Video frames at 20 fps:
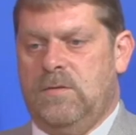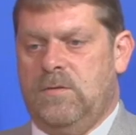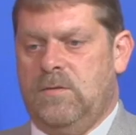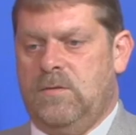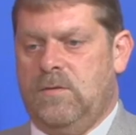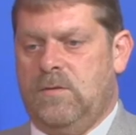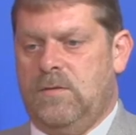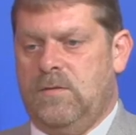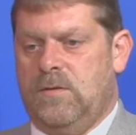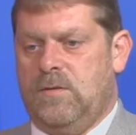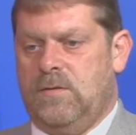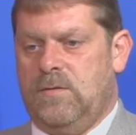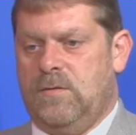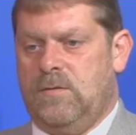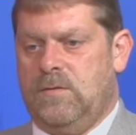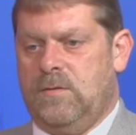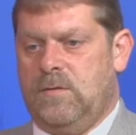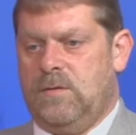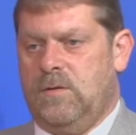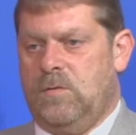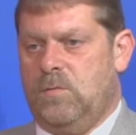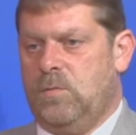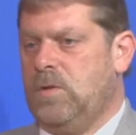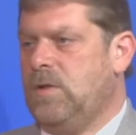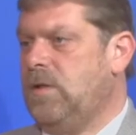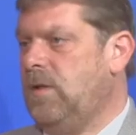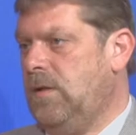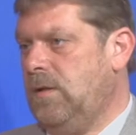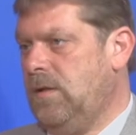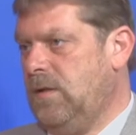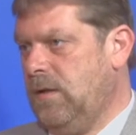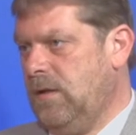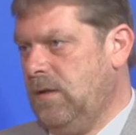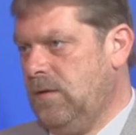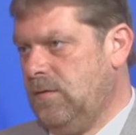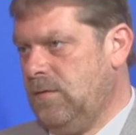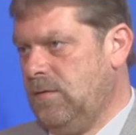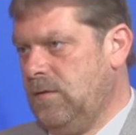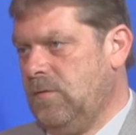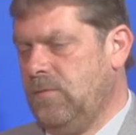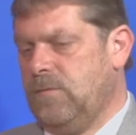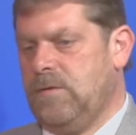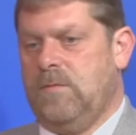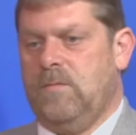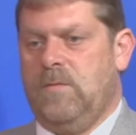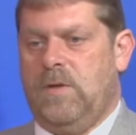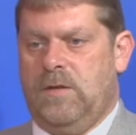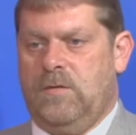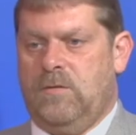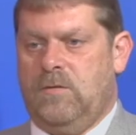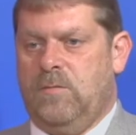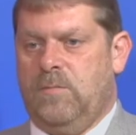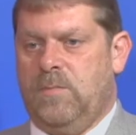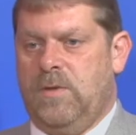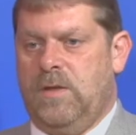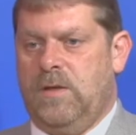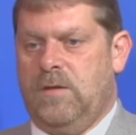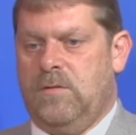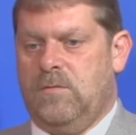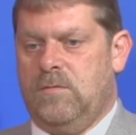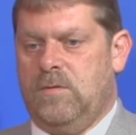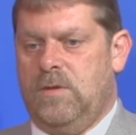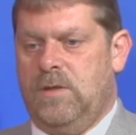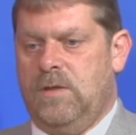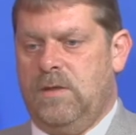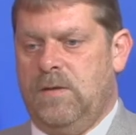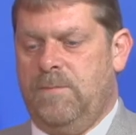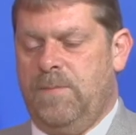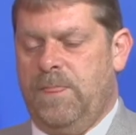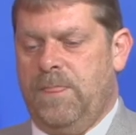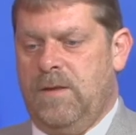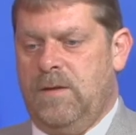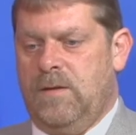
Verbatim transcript: Uns ist es gelungen, die IGS auf den Weg zu bringen und hier